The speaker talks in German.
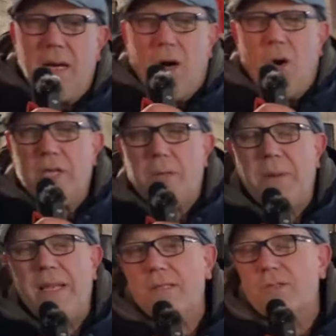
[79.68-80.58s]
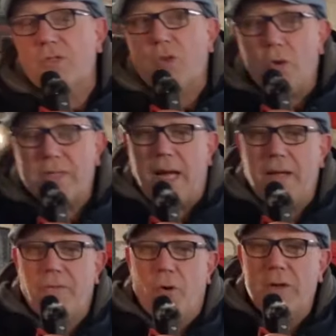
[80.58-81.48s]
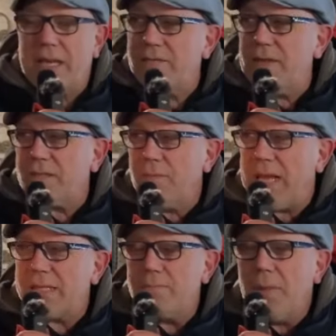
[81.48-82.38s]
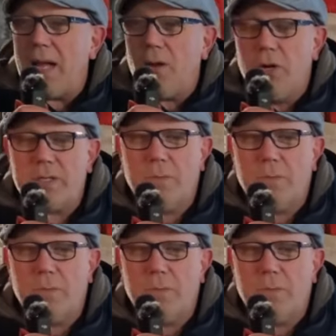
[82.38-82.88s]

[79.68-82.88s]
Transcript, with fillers: Und ich bin total froh, dass wir zum ersten Mal heute